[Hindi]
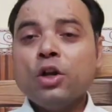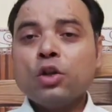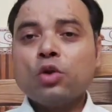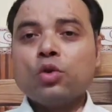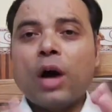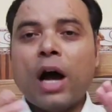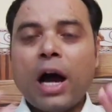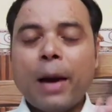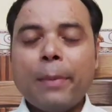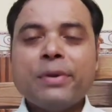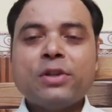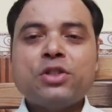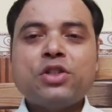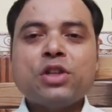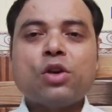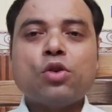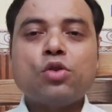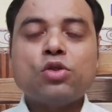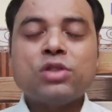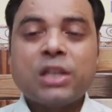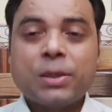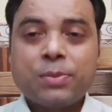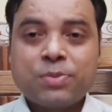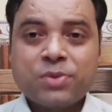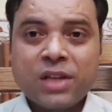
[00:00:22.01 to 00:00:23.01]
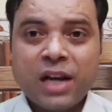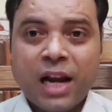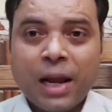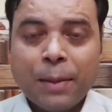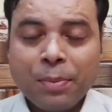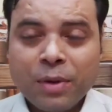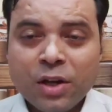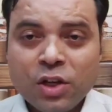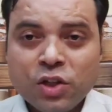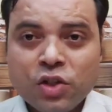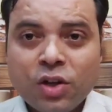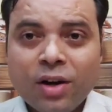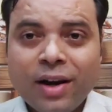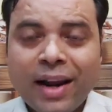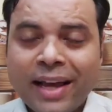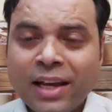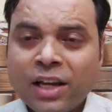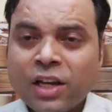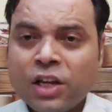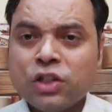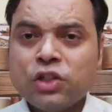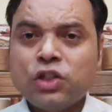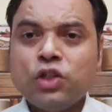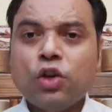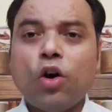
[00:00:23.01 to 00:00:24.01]
तो आप इस चैनल को सब्सक्राइब कीजिए
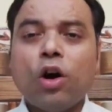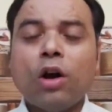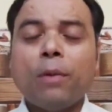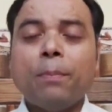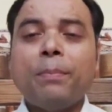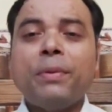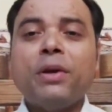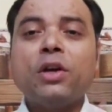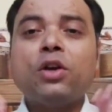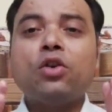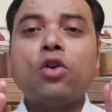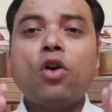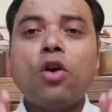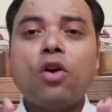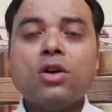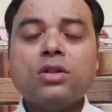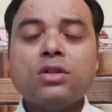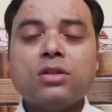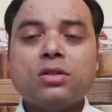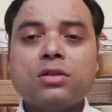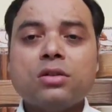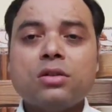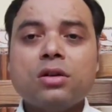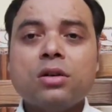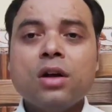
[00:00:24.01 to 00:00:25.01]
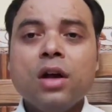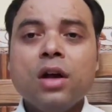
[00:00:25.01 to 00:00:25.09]
लाइक कीजिए और बिकॉज